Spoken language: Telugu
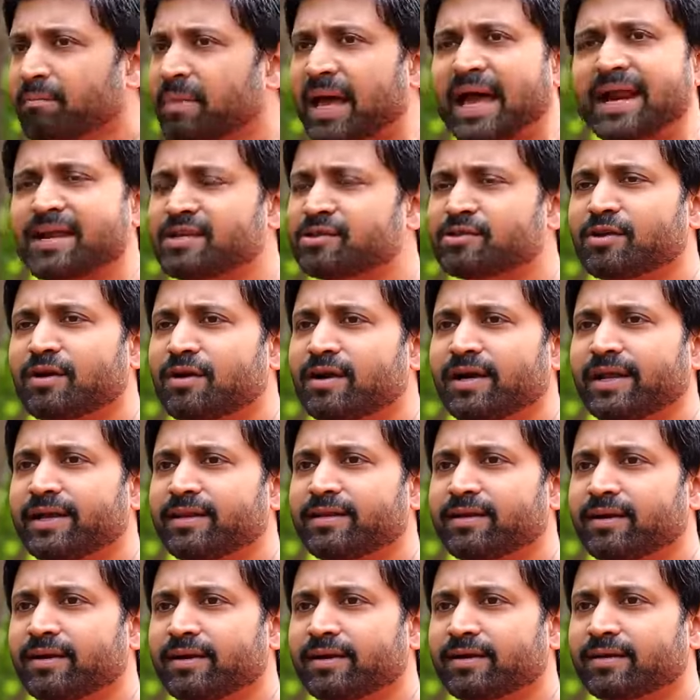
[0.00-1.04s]
మ్యారేజ్ థాట్
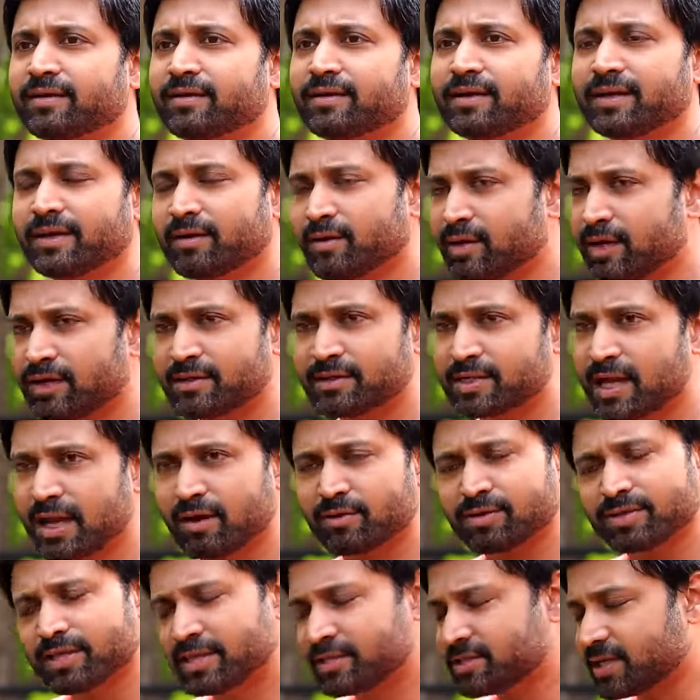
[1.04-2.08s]
లేదండి నేను నేను
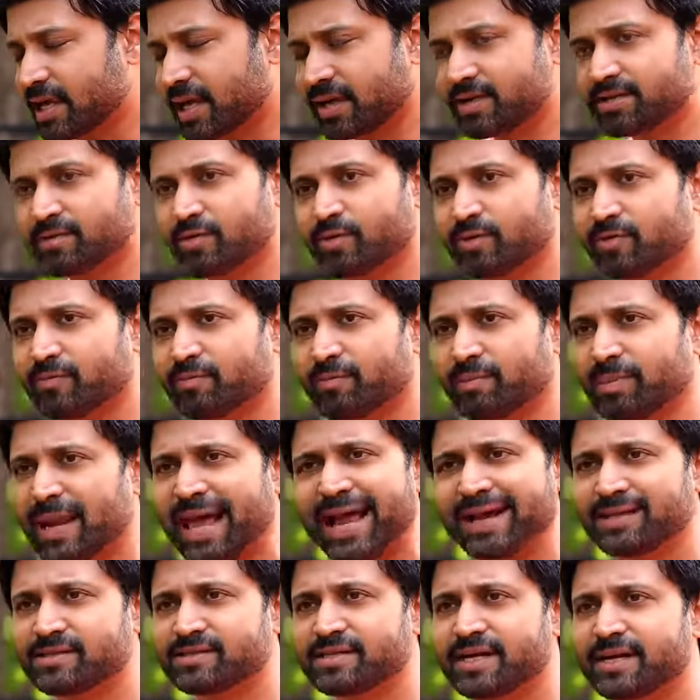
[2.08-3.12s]
చాలా నేను చాలా ఒక
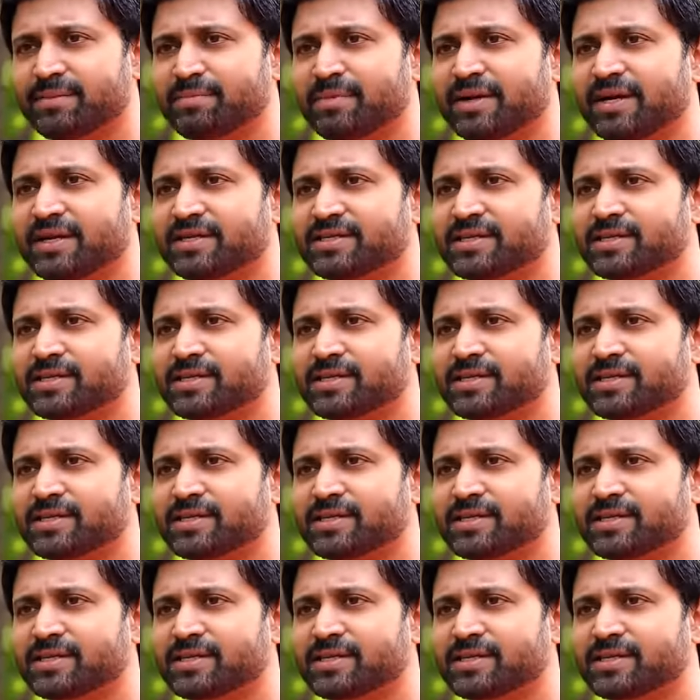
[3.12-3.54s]
బ్లాంక్ స్టేట్మెంట్